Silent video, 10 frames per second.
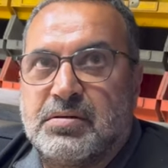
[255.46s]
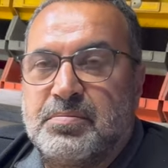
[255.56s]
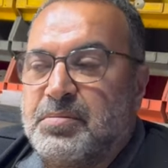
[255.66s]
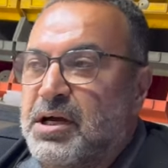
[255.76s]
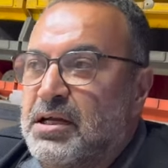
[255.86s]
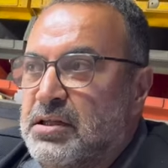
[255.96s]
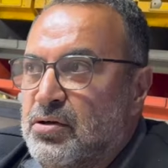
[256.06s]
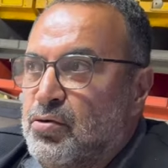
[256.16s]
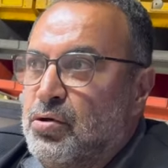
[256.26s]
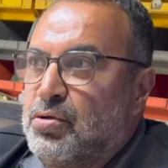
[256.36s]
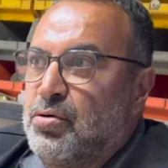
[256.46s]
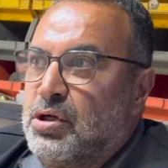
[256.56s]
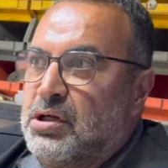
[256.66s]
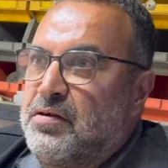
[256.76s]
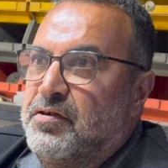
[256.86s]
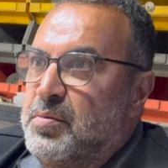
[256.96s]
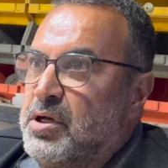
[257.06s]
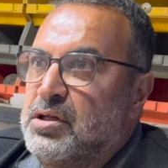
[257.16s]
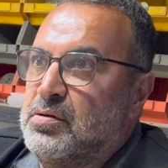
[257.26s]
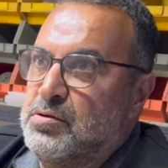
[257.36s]
ما حدا يقول انه الحرفي
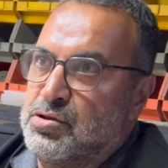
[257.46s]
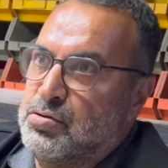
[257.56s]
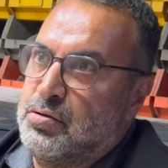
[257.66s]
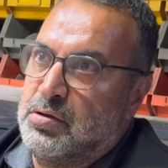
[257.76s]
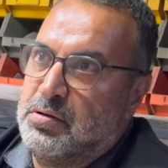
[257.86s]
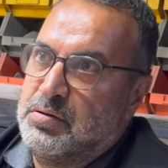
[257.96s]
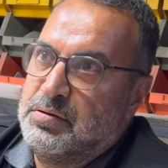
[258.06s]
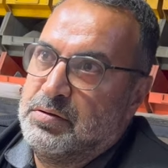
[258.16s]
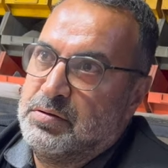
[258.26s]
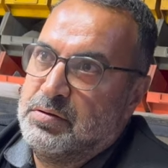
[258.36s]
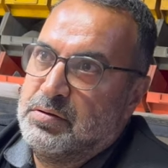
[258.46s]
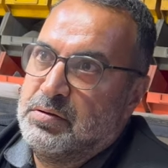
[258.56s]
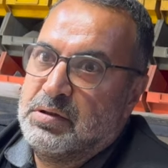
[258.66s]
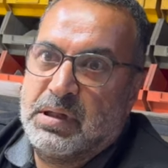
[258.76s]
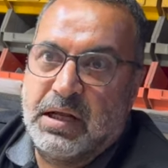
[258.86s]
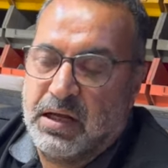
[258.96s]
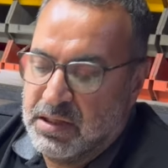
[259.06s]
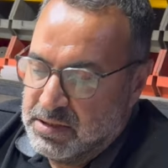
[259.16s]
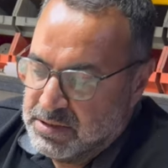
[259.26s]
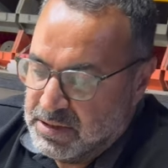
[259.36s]
ميت من الجوع لا
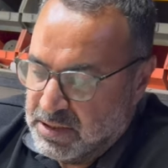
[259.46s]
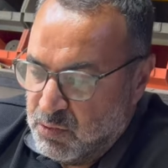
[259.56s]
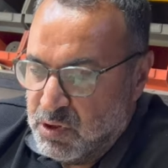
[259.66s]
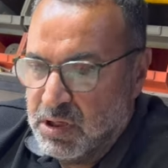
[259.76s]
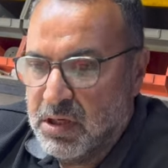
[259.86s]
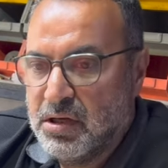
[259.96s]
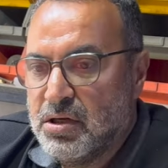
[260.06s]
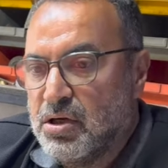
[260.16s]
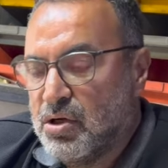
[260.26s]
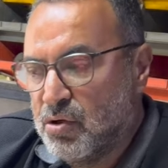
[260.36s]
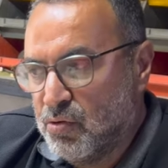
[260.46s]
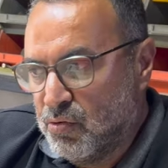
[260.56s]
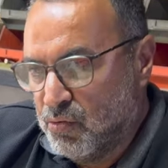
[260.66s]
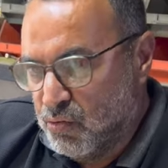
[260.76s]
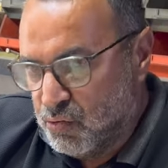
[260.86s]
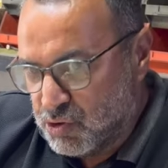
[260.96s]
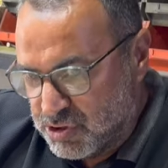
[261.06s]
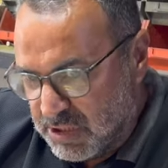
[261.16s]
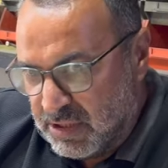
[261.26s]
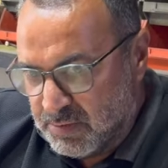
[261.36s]
اذا نوى
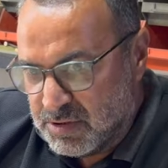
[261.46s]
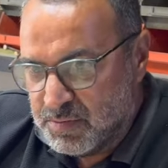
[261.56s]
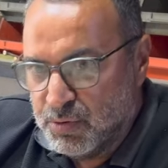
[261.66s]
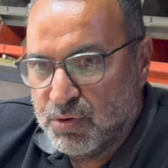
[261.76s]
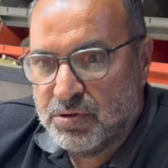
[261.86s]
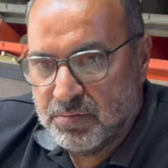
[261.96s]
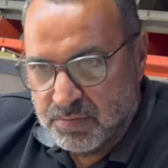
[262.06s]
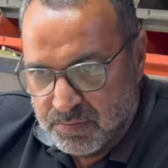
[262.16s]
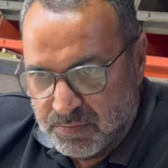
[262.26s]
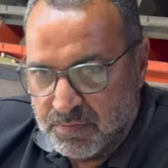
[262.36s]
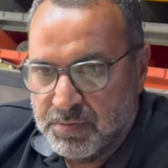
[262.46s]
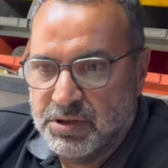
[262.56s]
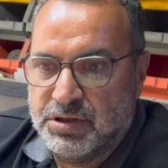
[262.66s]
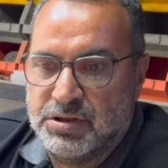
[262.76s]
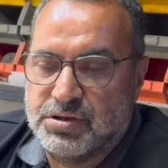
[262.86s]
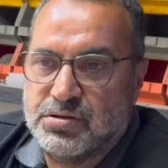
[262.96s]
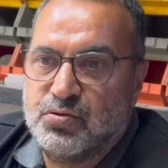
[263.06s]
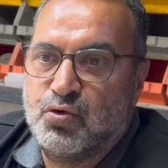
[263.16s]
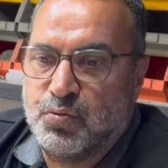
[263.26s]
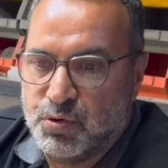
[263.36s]
واشتغل مزبوط بيعيش
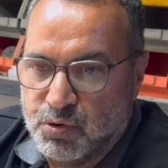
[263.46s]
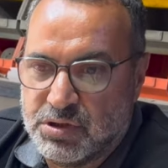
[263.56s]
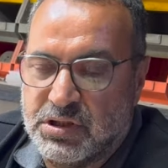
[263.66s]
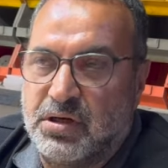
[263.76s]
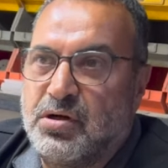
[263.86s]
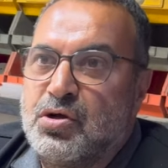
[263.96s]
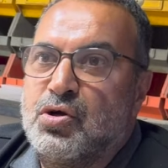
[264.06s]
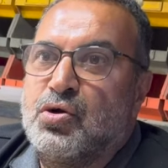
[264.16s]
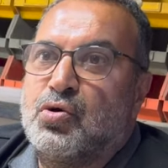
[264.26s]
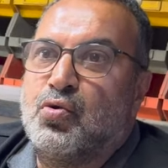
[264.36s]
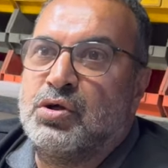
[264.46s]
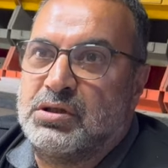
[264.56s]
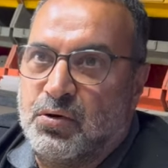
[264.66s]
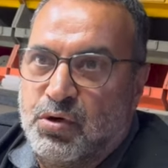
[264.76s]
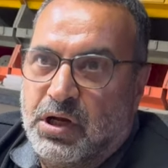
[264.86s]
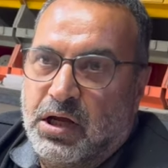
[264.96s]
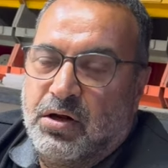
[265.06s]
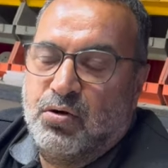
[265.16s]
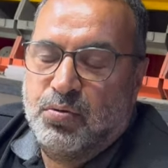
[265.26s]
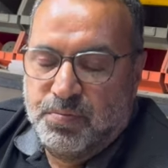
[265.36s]
وبيوصل ويطور
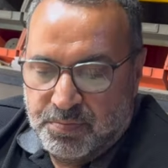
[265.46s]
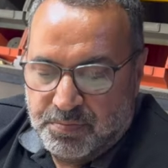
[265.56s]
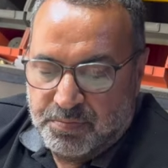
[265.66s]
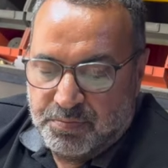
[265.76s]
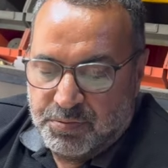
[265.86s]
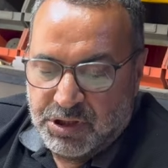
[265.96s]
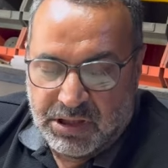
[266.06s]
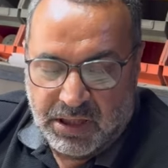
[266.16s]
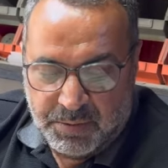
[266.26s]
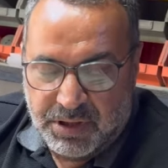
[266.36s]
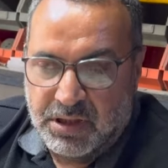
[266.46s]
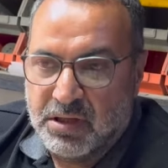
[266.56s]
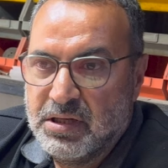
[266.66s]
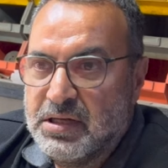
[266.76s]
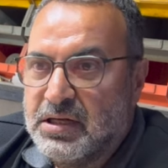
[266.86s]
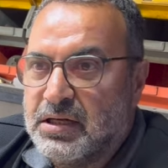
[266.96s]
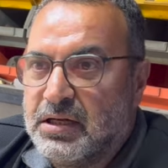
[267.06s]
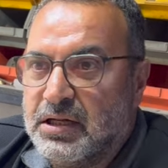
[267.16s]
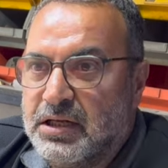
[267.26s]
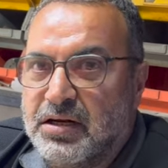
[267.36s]
حاله بيطلع منه
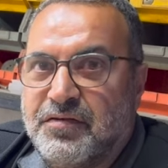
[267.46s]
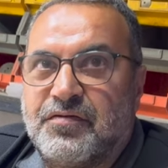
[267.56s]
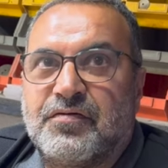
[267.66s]
الحرف